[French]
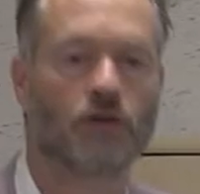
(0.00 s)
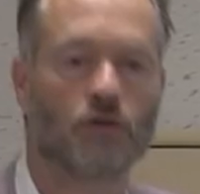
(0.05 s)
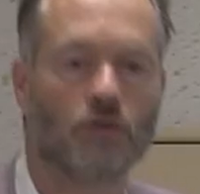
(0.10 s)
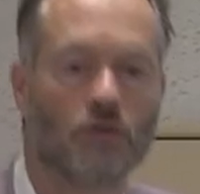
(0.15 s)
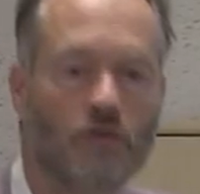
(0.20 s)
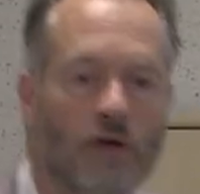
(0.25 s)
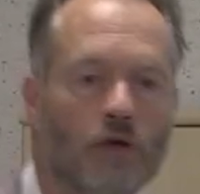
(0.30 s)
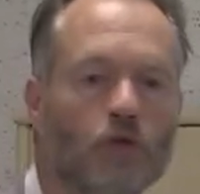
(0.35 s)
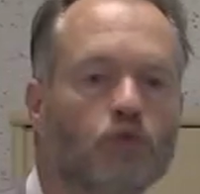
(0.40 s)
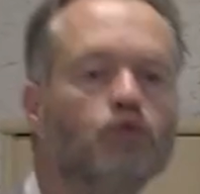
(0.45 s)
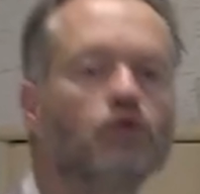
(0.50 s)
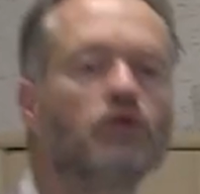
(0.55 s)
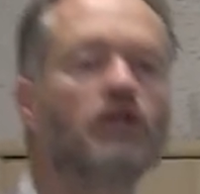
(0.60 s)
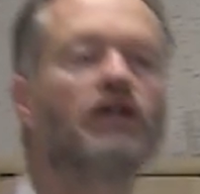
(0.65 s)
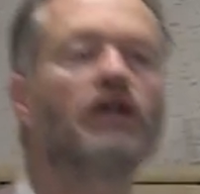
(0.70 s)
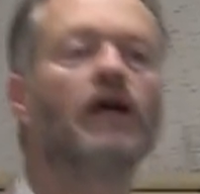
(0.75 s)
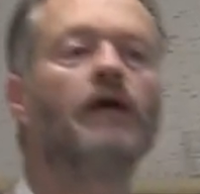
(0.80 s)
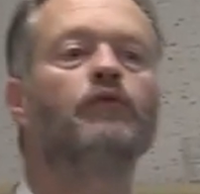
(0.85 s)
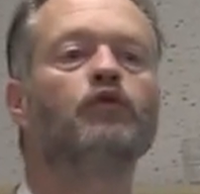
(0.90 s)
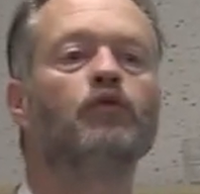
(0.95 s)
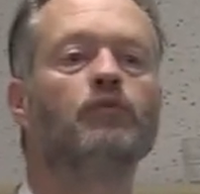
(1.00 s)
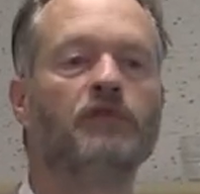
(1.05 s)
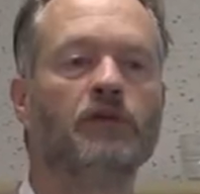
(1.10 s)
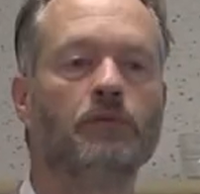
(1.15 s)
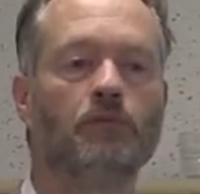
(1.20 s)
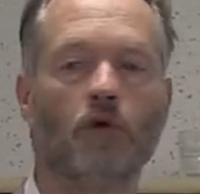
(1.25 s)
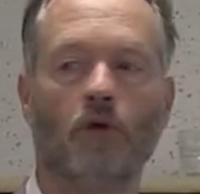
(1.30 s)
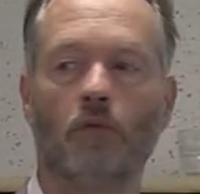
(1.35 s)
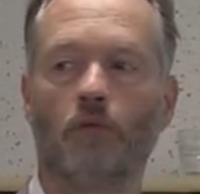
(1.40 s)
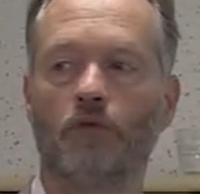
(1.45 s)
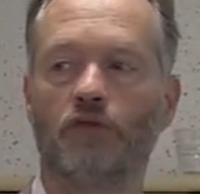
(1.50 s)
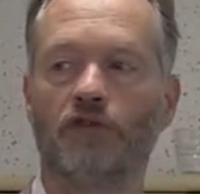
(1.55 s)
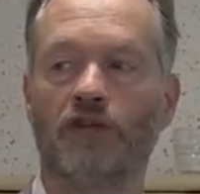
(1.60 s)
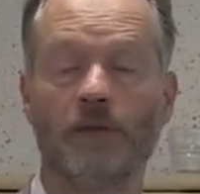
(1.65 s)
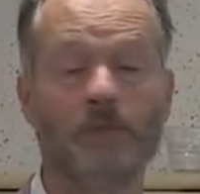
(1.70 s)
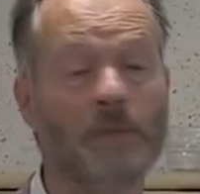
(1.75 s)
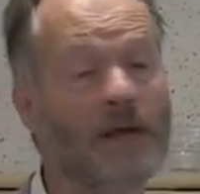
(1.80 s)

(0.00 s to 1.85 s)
retrouvé un tout petit peu remonté.